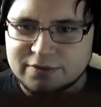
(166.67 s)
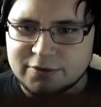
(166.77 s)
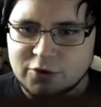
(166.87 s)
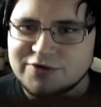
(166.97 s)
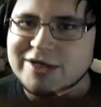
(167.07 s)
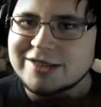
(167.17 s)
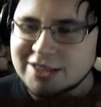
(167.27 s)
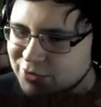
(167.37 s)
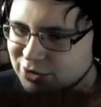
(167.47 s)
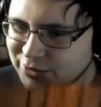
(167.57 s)
Und weg ist die
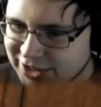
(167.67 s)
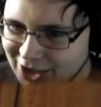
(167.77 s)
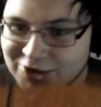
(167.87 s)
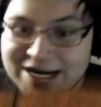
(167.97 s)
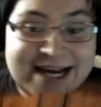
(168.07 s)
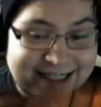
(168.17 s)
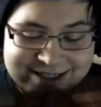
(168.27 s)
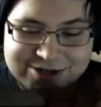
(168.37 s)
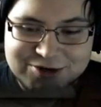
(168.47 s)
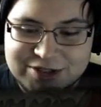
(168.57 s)
epische Musik. Okay,
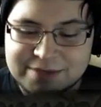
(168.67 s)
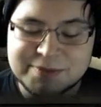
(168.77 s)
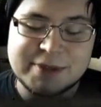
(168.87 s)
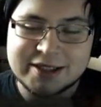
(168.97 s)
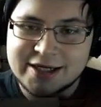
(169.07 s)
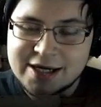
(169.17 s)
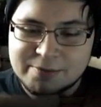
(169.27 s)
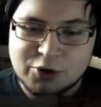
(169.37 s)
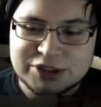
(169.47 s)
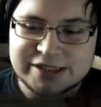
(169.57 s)
Dankeschön. Ich habe in meiner
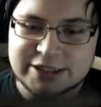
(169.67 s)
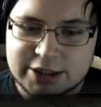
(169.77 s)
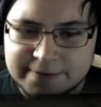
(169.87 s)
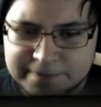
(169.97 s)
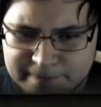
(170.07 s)
Brusttasche